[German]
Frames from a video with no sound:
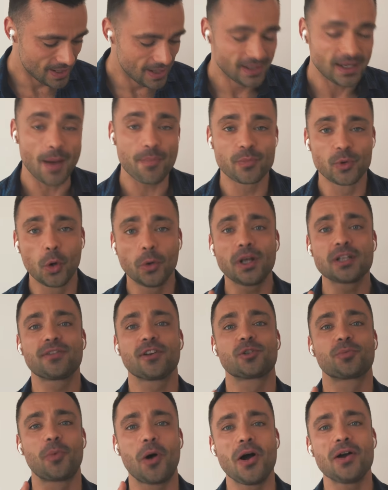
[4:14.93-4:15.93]
Ich habe Jonas
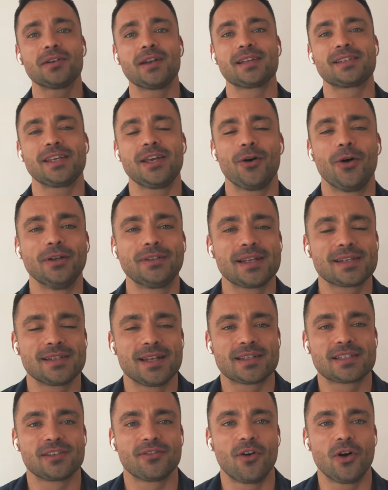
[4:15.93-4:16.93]
versprochen, dass er heute das
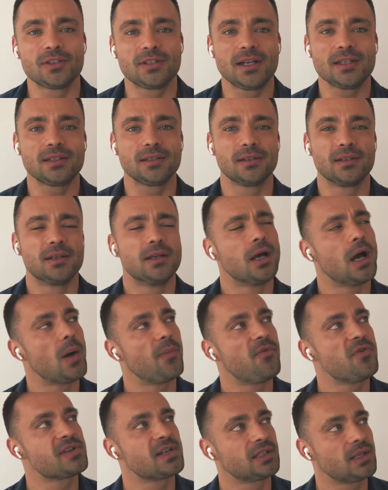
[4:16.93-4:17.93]
letzte Wort hat,
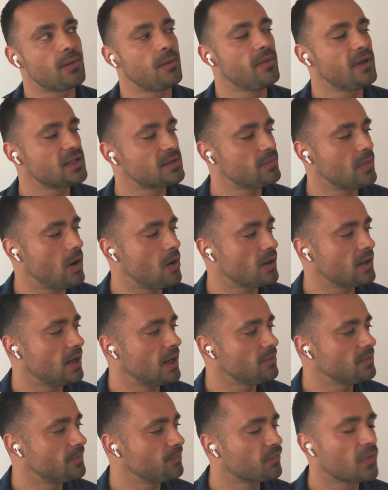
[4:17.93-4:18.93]
obwohl ich das beim letzten Mal auch
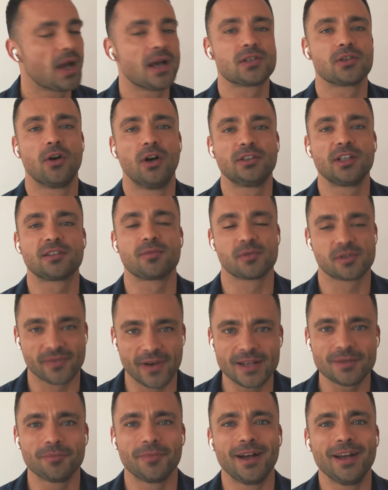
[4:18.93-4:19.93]
gehabt, also heute zum
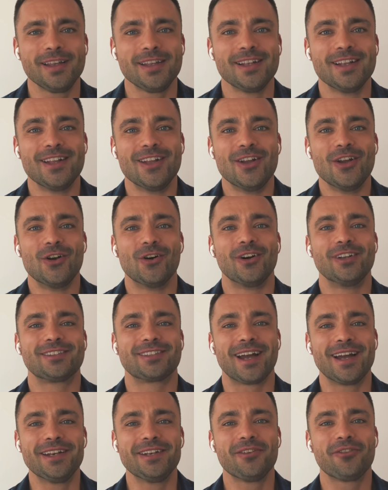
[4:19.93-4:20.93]
zweiten Mal.
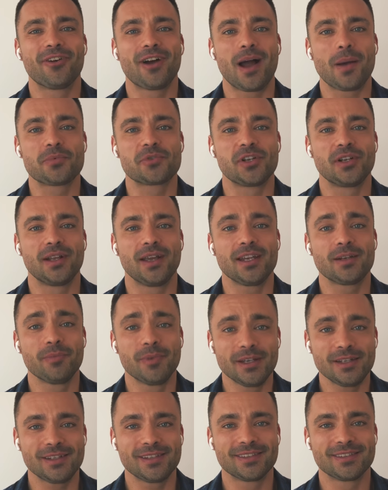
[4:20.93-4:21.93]
Und dann verabschiede ich
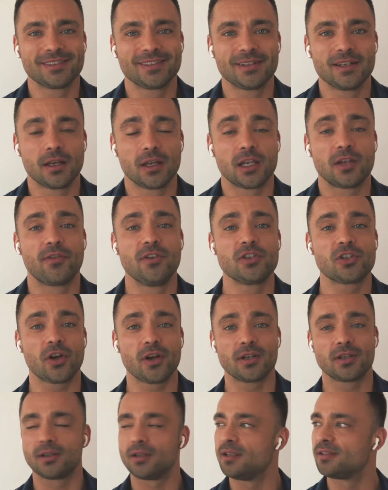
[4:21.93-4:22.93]
mich. Ich wünsche
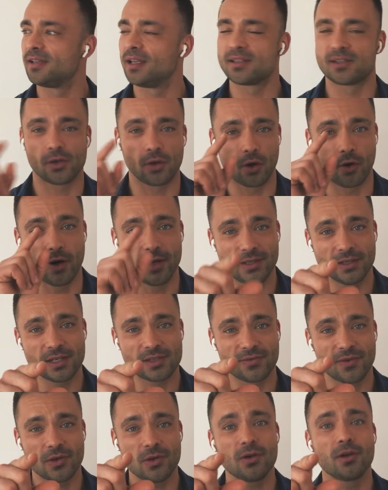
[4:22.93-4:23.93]
euch, ihr seht es auch heute
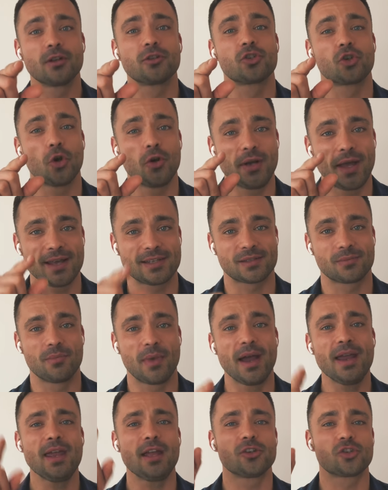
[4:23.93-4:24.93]
das Video, einen schönen 1.
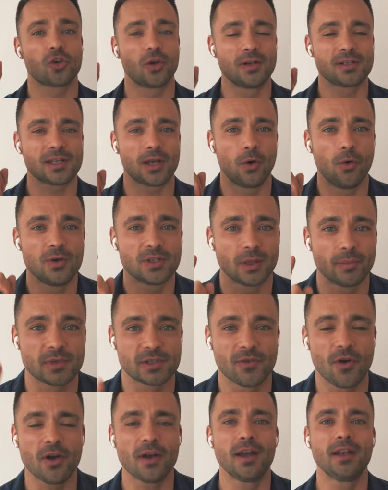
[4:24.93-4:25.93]
Mai, ein schönes
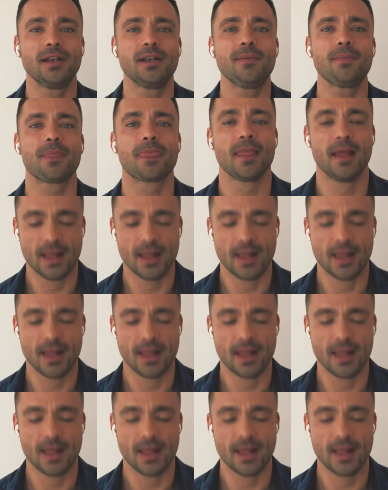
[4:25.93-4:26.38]
erholsames Wochenende.